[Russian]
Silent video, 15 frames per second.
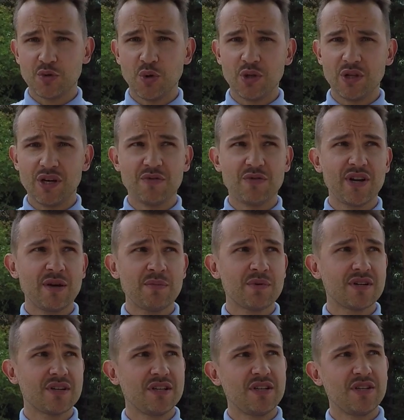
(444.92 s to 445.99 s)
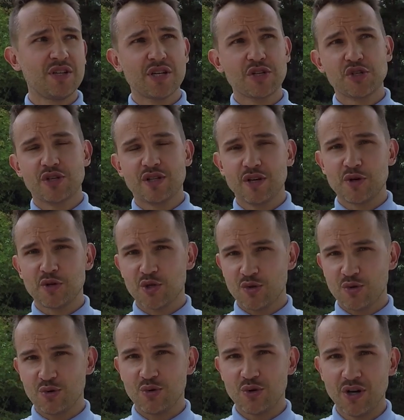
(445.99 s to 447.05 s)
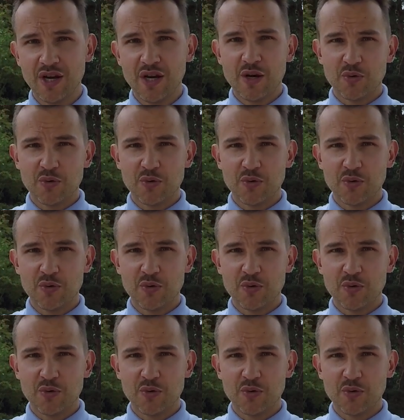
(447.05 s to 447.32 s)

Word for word: долгое время, и я считаю, что